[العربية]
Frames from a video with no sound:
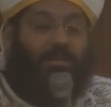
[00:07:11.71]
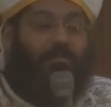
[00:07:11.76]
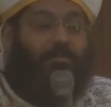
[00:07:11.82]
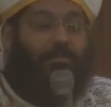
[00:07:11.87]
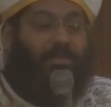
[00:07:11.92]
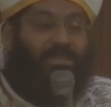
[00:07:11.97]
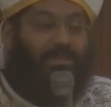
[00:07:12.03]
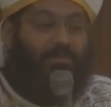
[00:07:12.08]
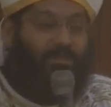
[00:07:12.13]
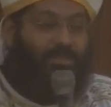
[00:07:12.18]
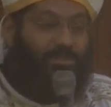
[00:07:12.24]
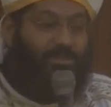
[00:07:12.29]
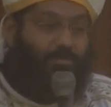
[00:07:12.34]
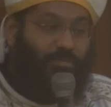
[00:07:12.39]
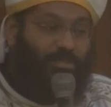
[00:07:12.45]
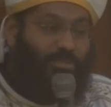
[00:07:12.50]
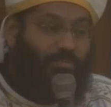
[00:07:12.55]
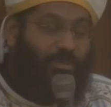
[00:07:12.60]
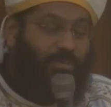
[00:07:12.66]
بس مش
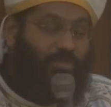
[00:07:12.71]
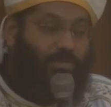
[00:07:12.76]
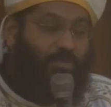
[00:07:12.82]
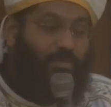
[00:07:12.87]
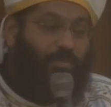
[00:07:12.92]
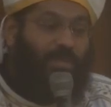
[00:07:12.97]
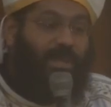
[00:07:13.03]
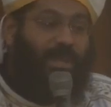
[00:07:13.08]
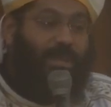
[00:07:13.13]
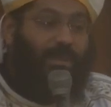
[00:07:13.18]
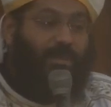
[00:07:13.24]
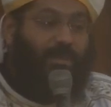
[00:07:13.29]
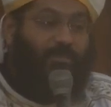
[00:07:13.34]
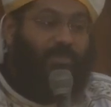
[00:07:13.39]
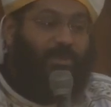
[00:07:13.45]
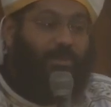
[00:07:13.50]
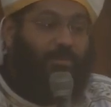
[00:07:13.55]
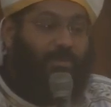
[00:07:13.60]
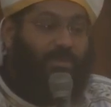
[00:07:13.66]
مش مقصود بيها ابن
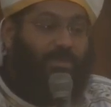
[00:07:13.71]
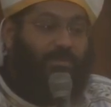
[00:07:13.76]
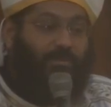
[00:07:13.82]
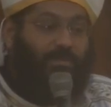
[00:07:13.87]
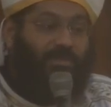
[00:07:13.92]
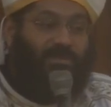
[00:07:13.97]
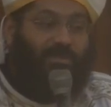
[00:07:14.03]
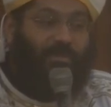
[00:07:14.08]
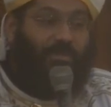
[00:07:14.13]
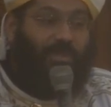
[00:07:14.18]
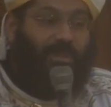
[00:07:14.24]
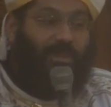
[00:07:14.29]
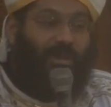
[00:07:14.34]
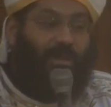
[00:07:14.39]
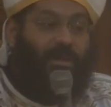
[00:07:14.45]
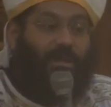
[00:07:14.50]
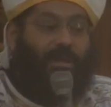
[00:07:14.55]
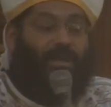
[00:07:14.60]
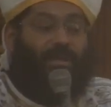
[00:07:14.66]
ربنا
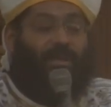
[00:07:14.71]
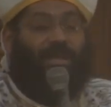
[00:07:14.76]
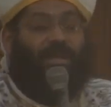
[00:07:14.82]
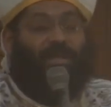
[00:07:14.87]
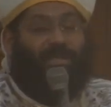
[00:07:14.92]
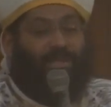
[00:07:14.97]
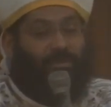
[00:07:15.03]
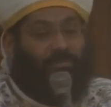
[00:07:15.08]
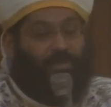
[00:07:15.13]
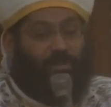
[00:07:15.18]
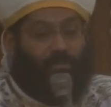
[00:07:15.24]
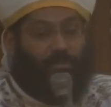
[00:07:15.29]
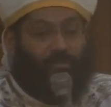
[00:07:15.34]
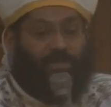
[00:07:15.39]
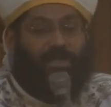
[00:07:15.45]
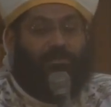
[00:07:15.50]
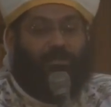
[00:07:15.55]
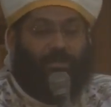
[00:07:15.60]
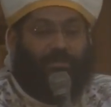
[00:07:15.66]
بالطبيعه لكن ابن
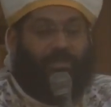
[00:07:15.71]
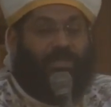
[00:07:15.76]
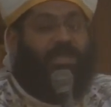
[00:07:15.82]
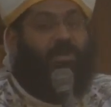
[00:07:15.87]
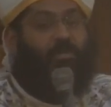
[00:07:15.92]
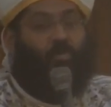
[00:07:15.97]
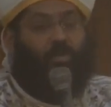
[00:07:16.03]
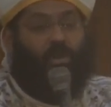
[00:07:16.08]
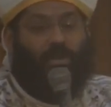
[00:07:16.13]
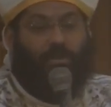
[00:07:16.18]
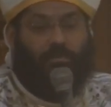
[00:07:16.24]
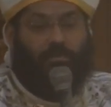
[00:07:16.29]
ربنا بالبنوه